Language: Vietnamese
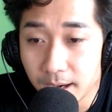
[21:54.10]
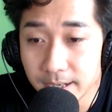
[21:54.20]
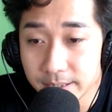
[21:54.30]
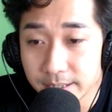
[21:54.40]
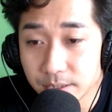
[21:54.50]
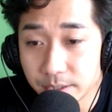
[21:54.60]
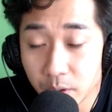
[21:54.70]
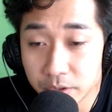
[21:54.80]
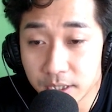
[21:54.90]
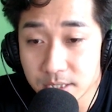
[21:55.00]
Arkis
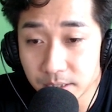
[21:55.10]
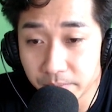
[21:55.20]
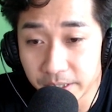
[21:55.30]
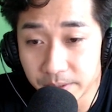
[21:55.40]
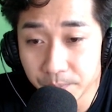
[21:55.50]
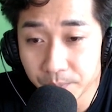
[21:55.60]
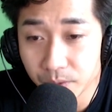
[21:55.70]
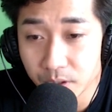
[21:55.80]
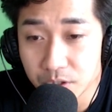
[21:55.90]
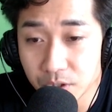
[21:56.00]
vừa nảy ra ý nghĩ
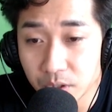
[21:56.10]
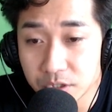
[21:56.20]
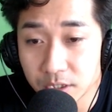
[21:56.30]
này thôi,